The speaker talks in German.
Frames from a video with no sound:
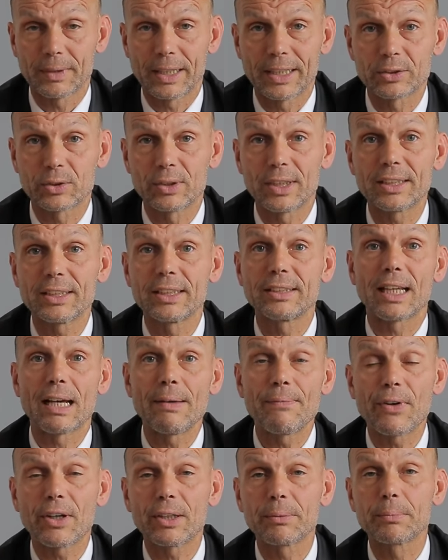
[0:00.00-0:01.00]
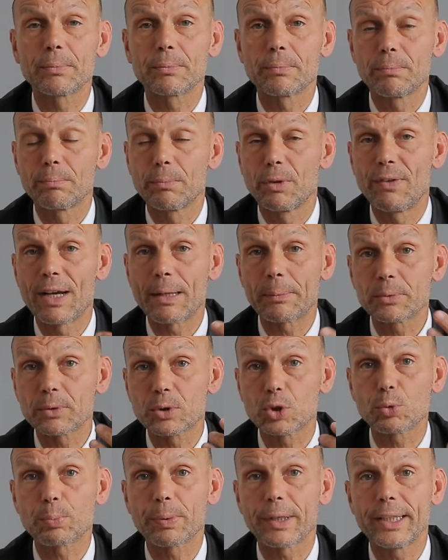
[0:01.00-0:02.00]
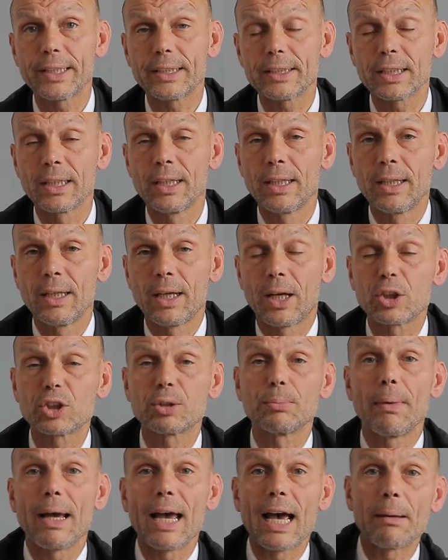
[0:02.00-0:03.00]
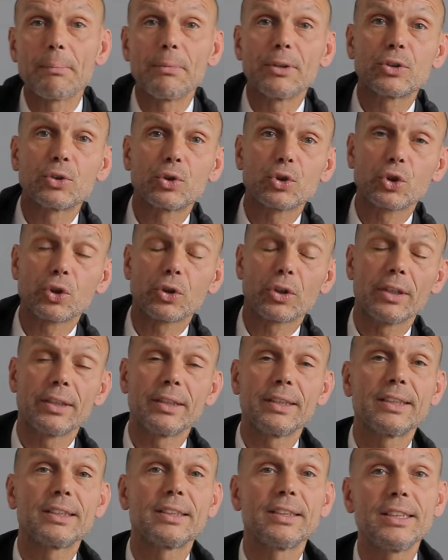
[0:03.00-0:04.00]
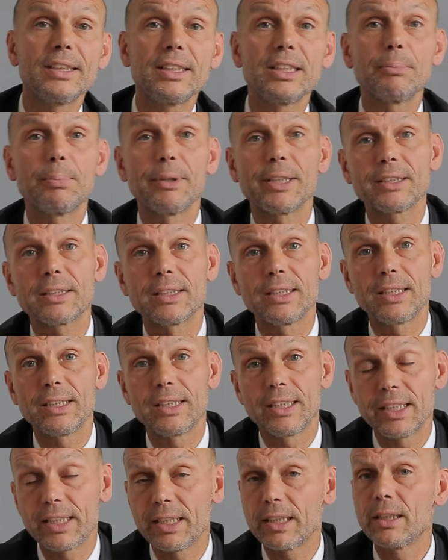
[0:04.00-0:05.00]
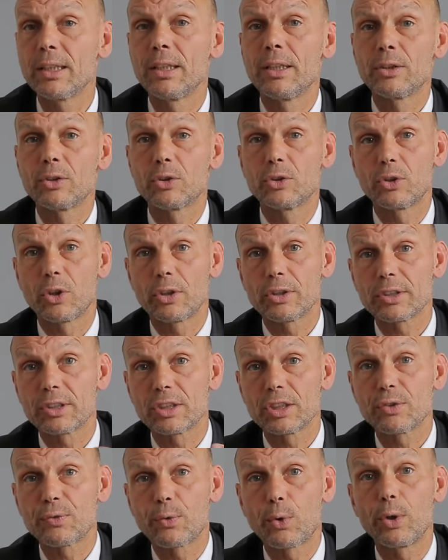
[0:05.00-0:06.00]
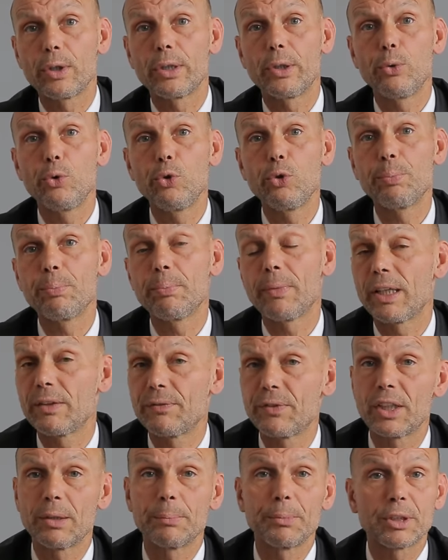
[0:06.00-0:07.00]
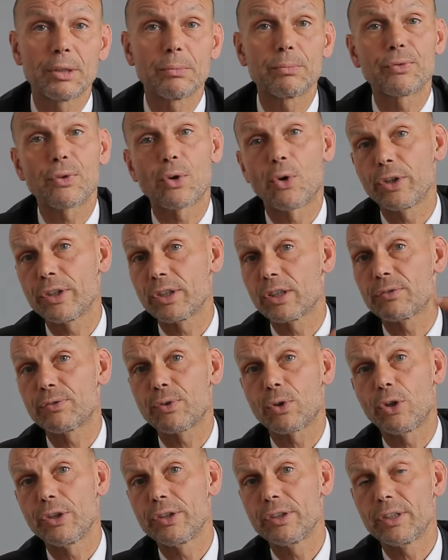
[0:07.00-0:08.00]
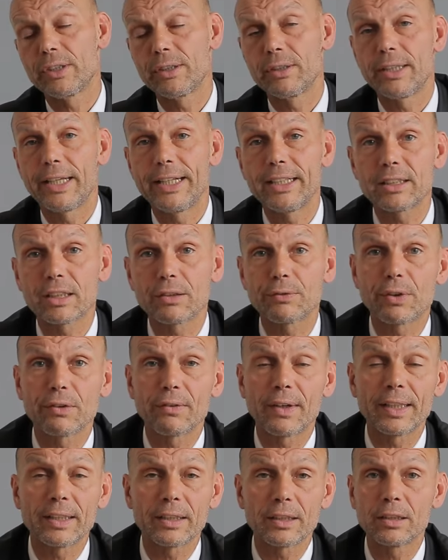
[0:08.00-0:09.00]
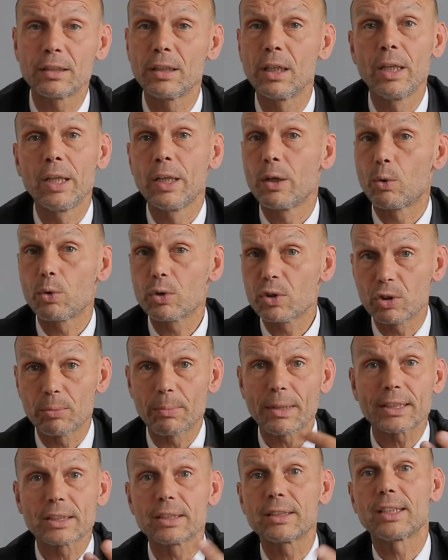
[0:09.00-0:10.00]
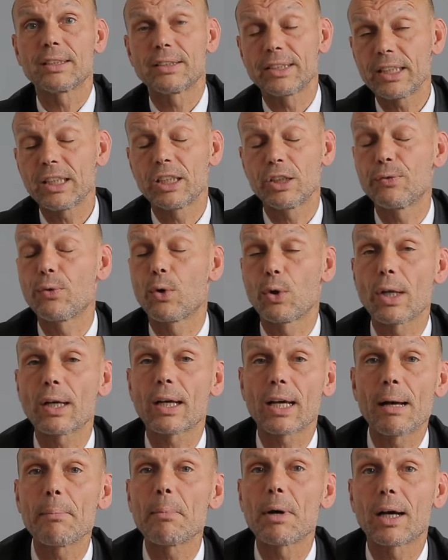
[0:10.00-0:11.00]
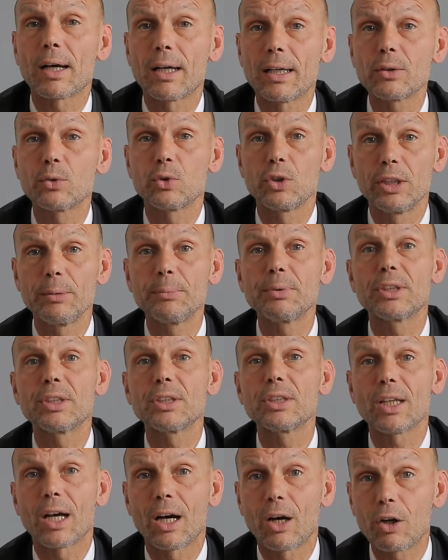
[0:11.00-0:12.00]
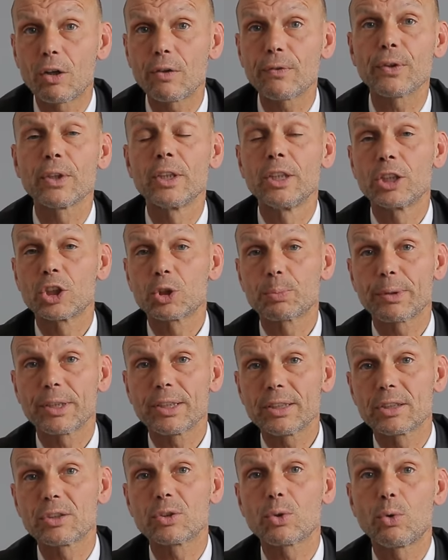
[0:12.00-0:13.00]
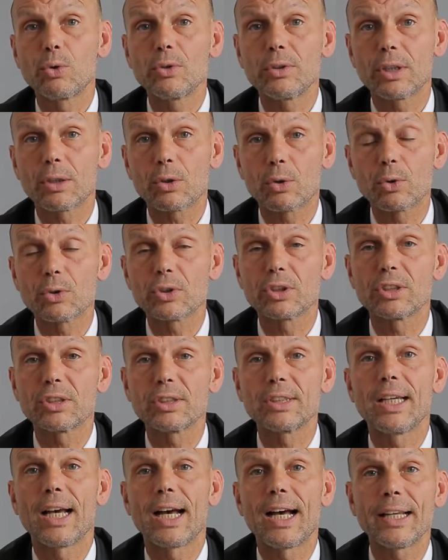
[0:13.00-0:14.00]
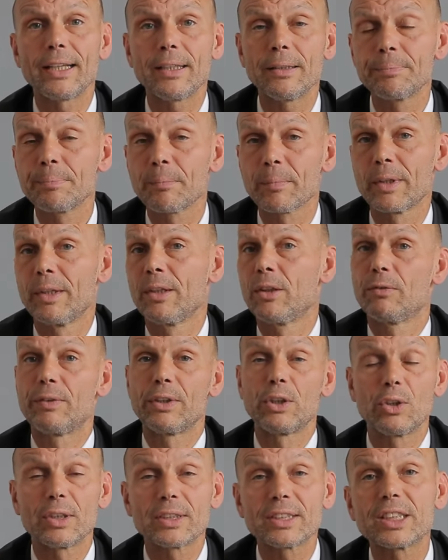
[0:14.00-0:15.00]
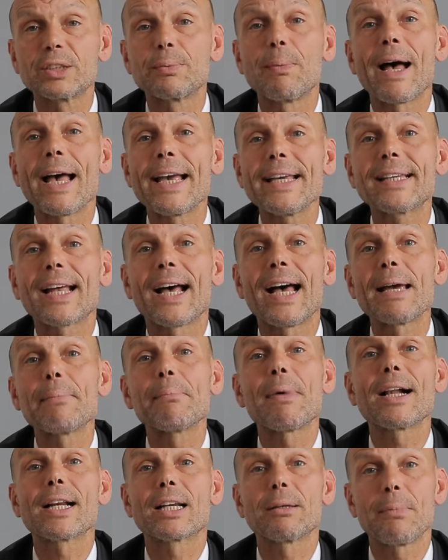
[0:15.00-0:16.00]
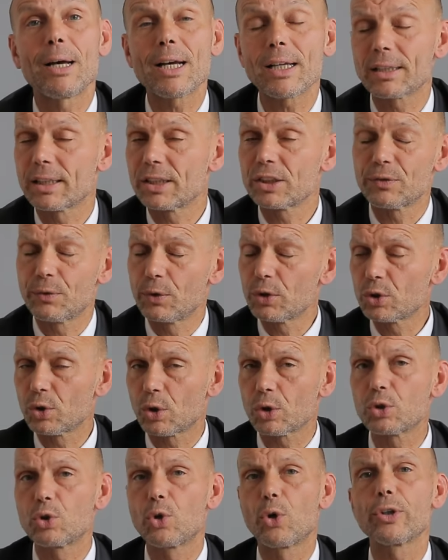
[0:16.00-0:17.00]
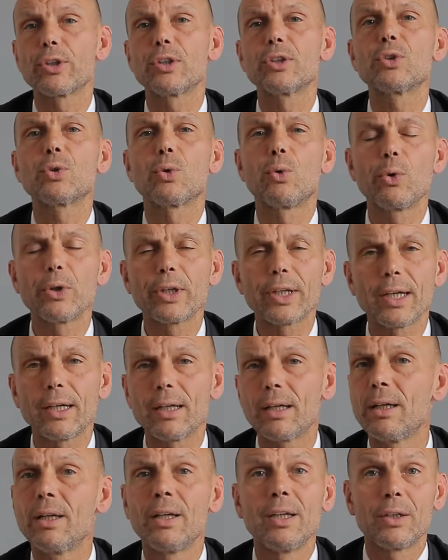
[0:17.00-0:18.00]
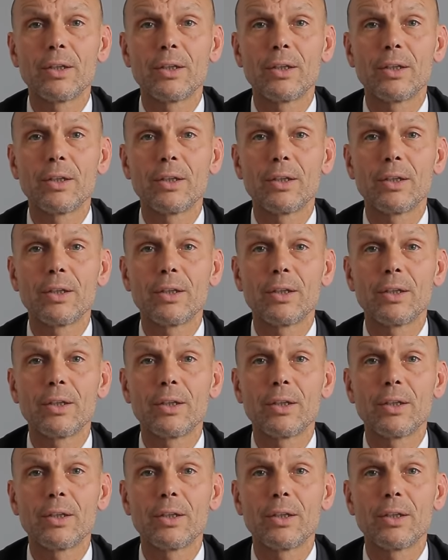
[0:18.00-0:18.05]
Also das jetzt einfach im Bewerbungsgespräch aus dem Ärmel zu schütteln, ist nicht die beste Idee. Du solltest es vorher üben, entweder mit einem Freund, einer Freundin, Eltern, Verwandten oder du machst es tatsächlich vor einer Kamera. Du nimmst dich auf, sprichst es runter, guckst es dir an und wenn du das zwei, dreimal gemacht hast, wirst du auch deutlich ruhiger